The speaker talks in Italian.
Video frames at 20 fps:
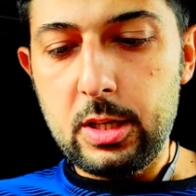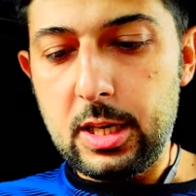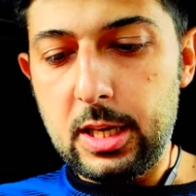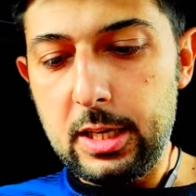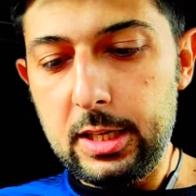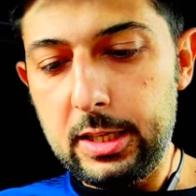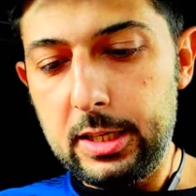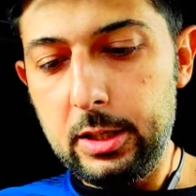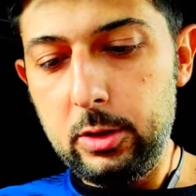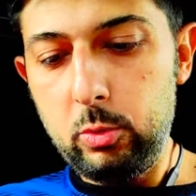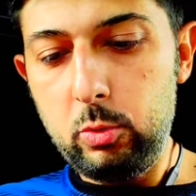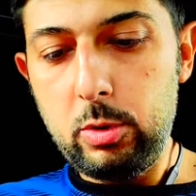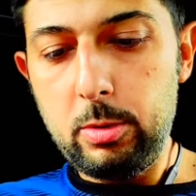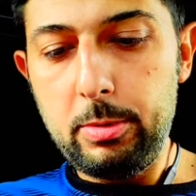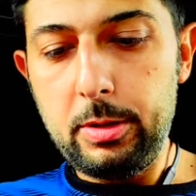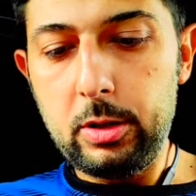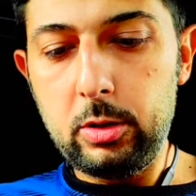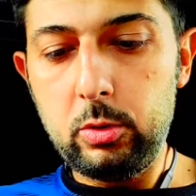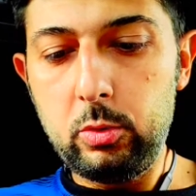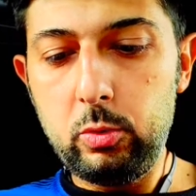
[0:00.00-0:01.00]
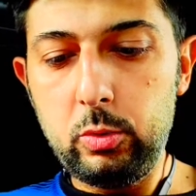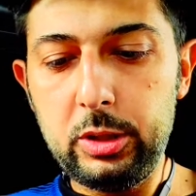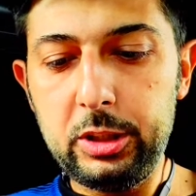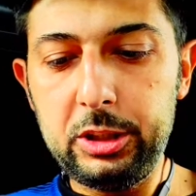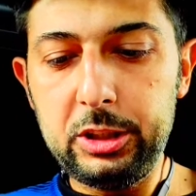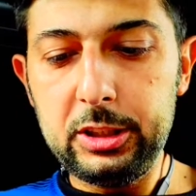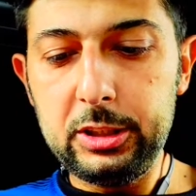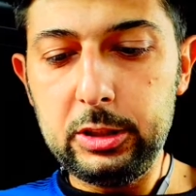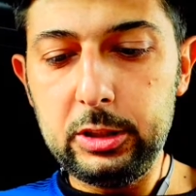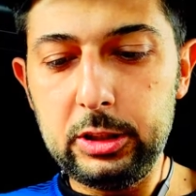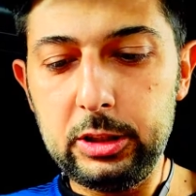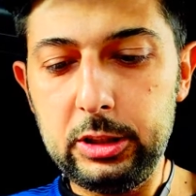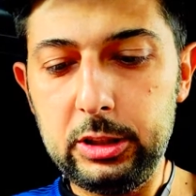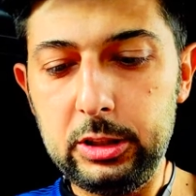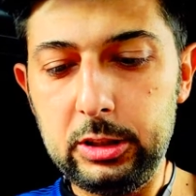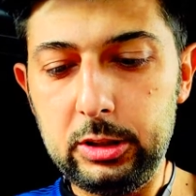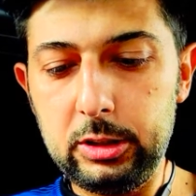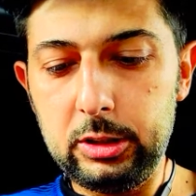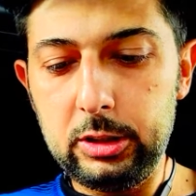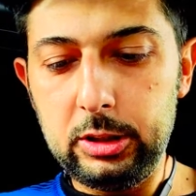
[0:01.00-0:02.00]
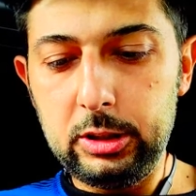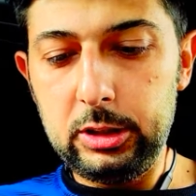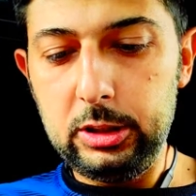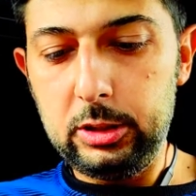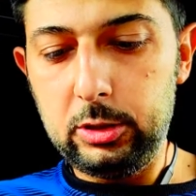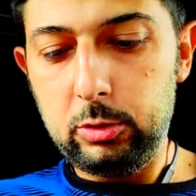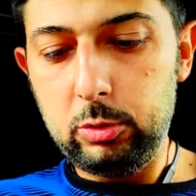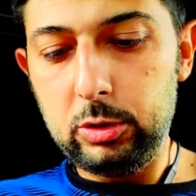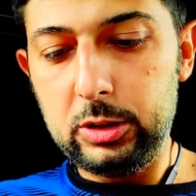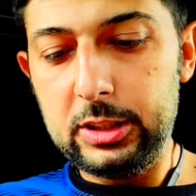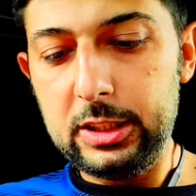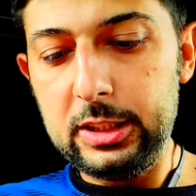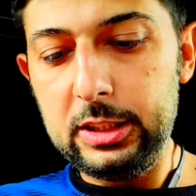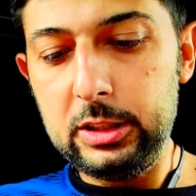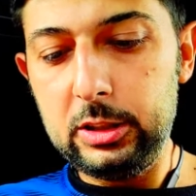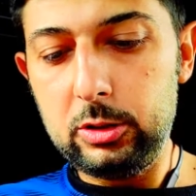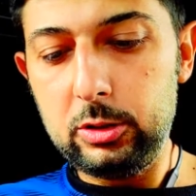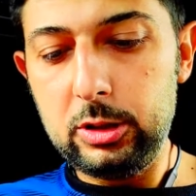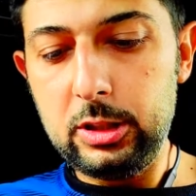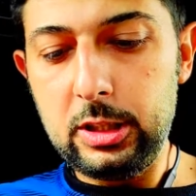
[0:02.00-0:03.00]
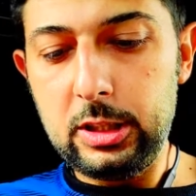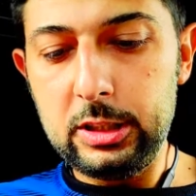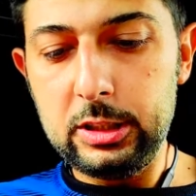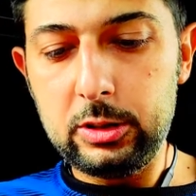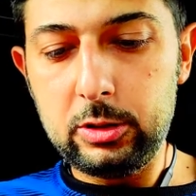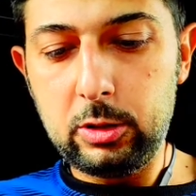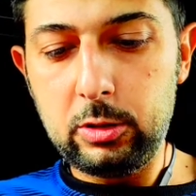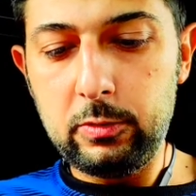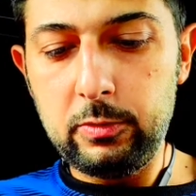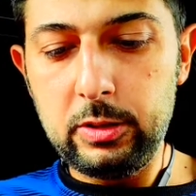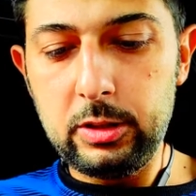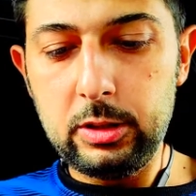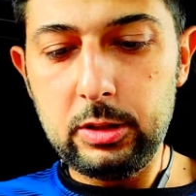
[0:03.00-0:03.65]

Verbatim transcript: anche 2x2 c'è il suo senso nelle si